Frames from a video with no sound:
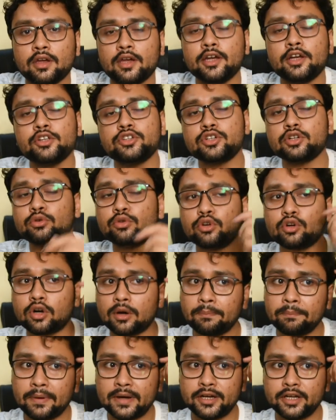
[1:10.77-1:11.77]
এক্ষেত্রে কোনো
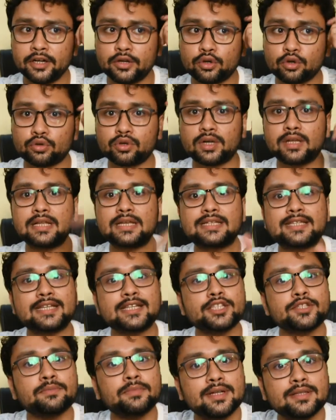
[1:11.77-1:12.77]
কোম্পানি টোটাল
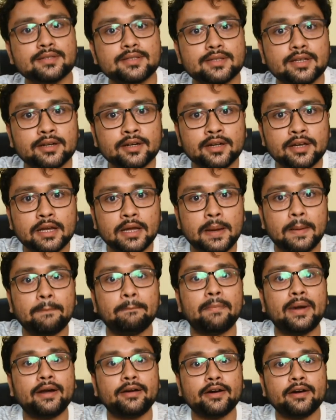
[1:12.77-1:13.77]
সিক্স মান্থের
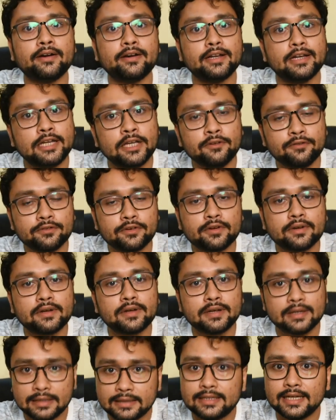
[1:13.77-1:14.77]
ম্যাটার্নিটি লিভ
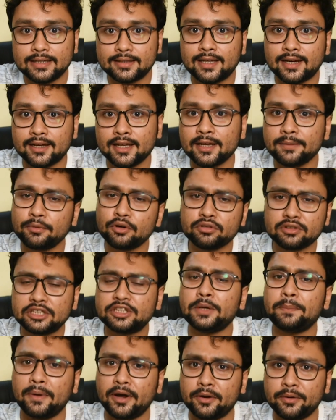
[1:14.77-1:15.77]
দিয়ে থাকে এবং
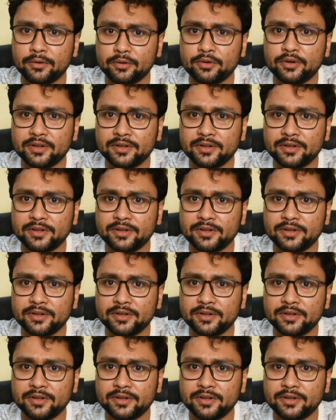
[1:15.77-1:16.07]
দিতে পারে